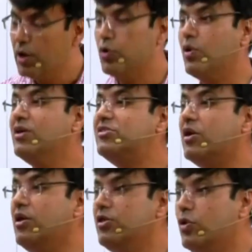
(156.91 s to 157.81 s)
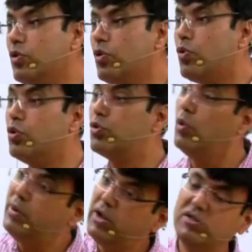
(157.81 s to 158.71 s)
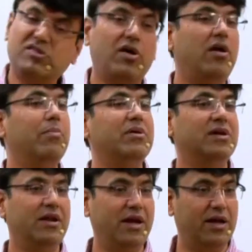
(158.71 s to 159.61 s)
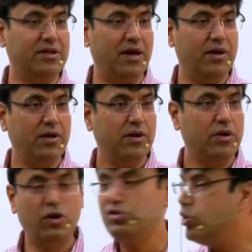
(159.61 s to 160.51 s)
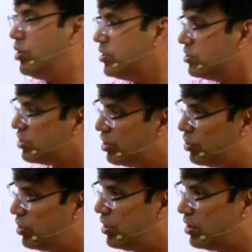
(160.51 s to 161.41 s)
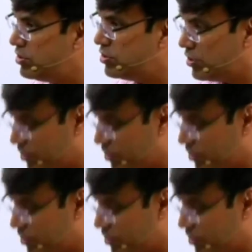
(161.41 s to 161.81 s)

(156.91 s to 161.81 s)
क्योंकि सनी देओल को खुद को भी डांस करने में मजा नहीं आता है कैसे करते हैं सनी देओल डांस